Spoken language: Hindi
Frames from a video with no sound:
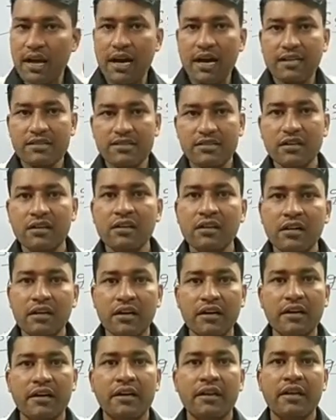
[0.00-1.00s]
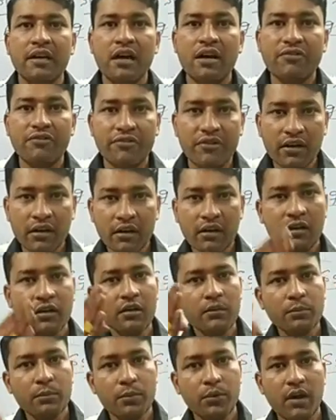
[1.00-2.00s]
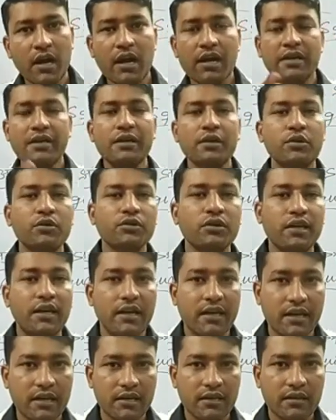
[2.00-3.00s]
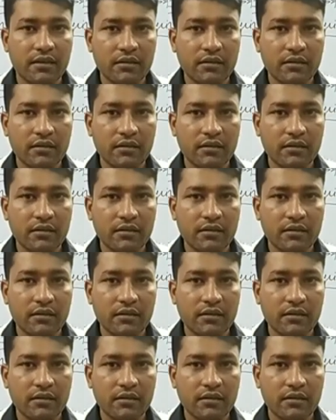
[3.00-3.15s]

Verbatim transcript: आचरण करने का फल बुरा ही होता है